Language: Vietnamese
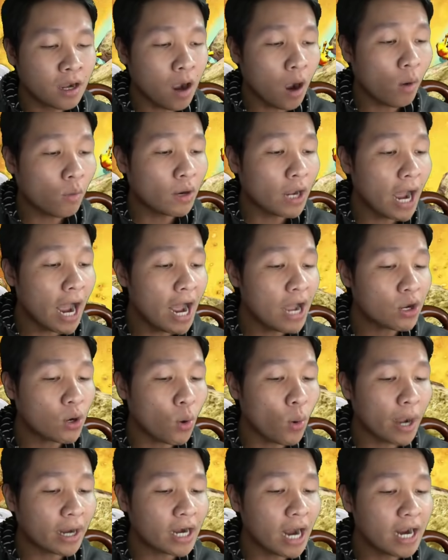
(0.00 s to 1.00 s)
ok
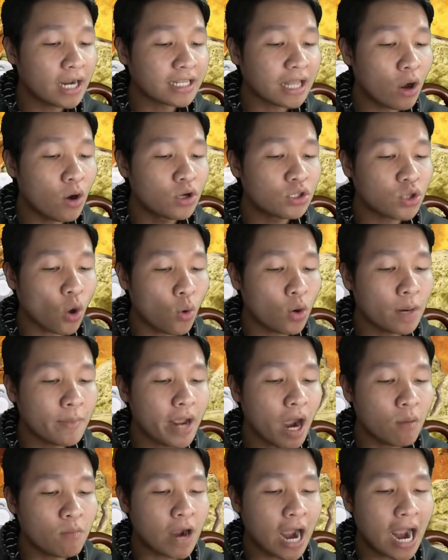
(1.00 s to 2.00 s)
cua hoàng đế người ta ưa chuộng nó
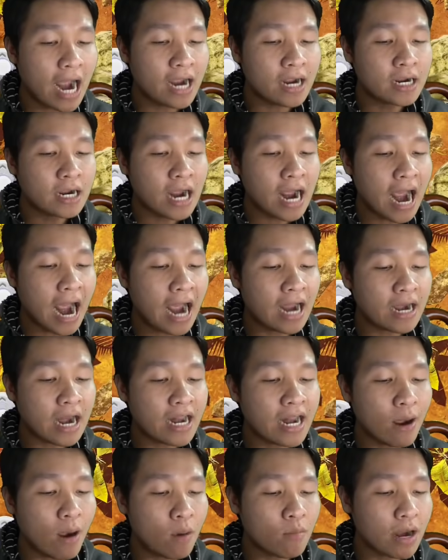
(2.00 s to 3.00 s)
biết không hả hả
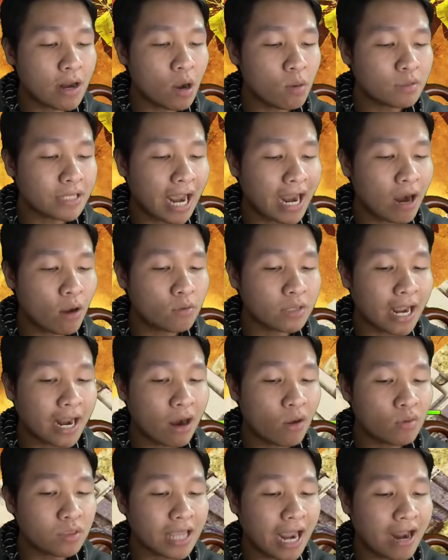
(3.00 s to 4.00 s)
đánh nhau không đánh nhau chạy đâu chạy
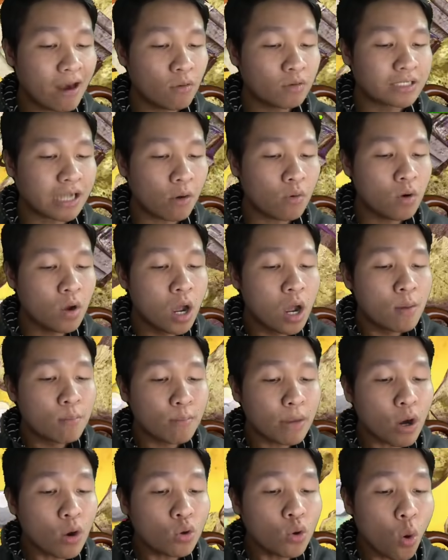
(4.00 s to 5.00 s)
đâu chạy đâu sâu
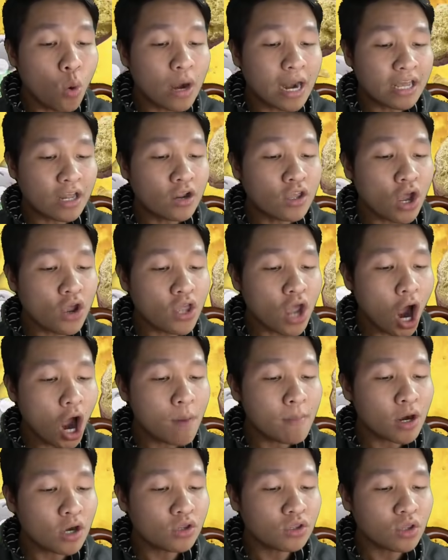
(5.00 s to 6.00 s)
mấy con cua này nó nhỏ
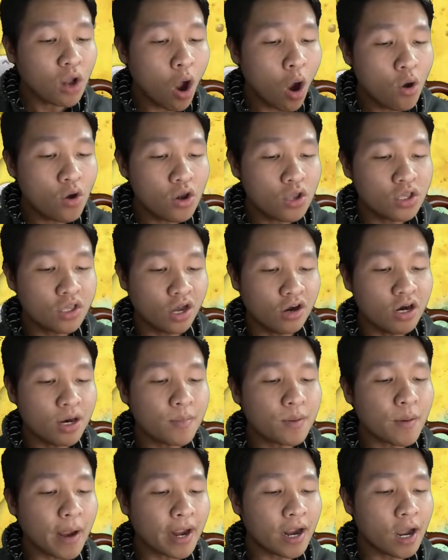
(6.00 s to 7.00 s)
nhỏ mà nó nó nó dữ
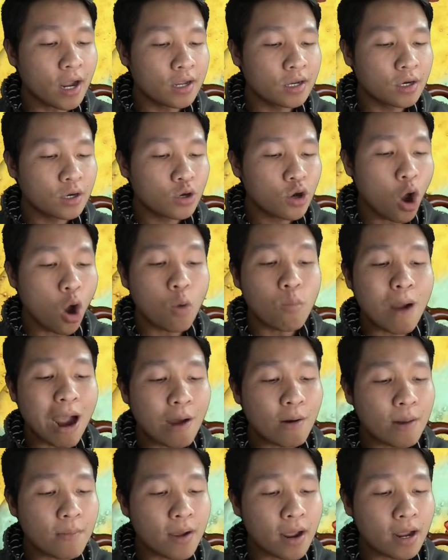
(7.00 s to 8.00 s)
lắm các bạn ơi nó hụt
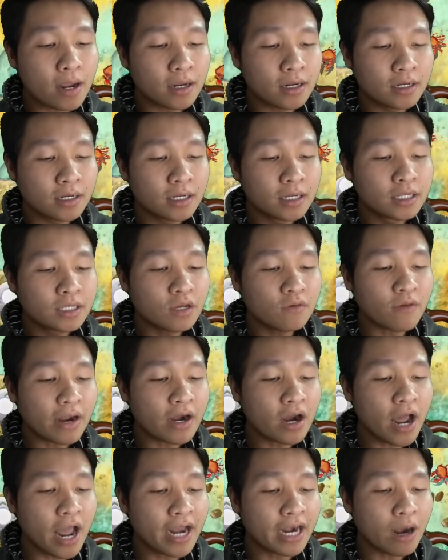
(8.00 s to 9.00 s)
báo lắm á chứ không
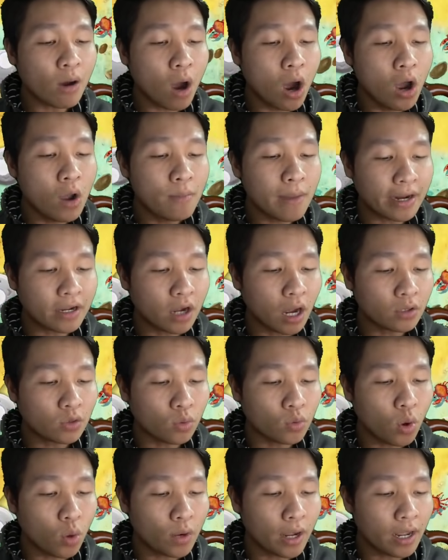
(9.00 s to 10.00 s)
phải nó hiền đâu ơi mày kết
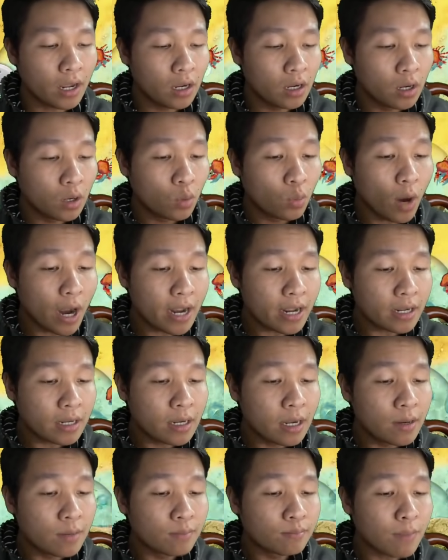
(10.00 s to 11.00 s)
con cua kia quay
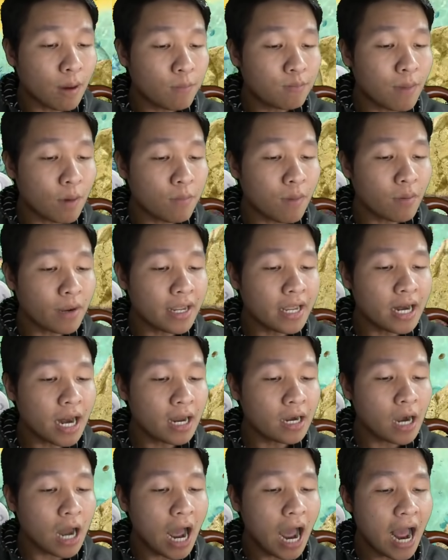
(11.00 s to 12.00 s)
mọc mọc mọc cái gì
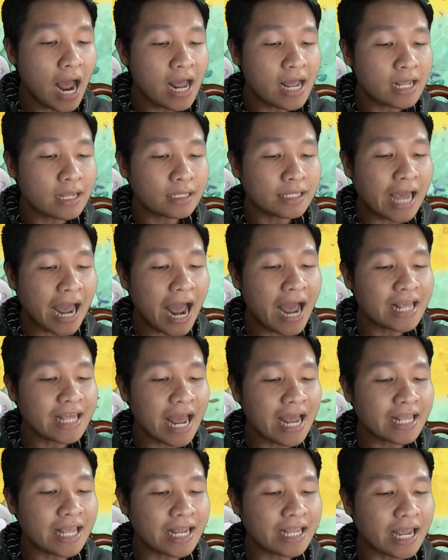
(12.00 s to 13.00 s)
lên ê chạy
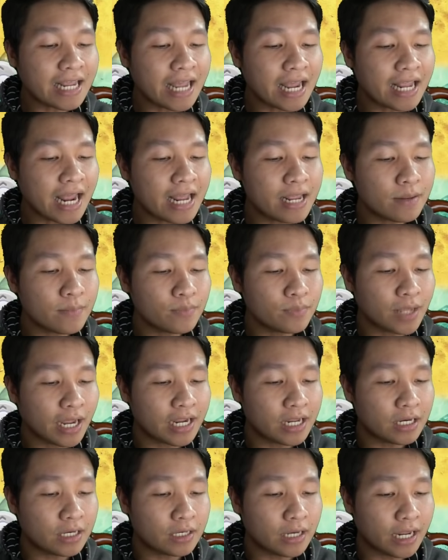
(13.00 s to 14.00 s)
chạy chạy chạy chạy chạy
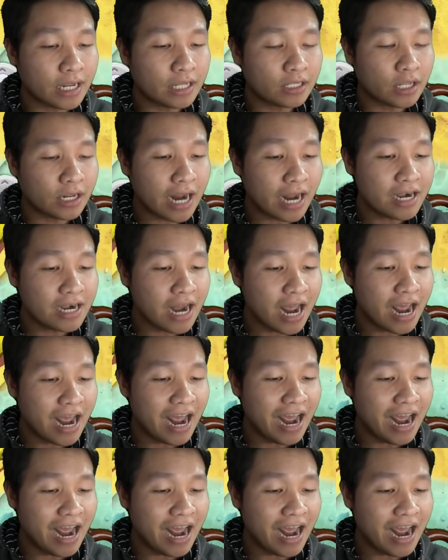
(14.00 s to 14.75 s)
này này thì đánh nè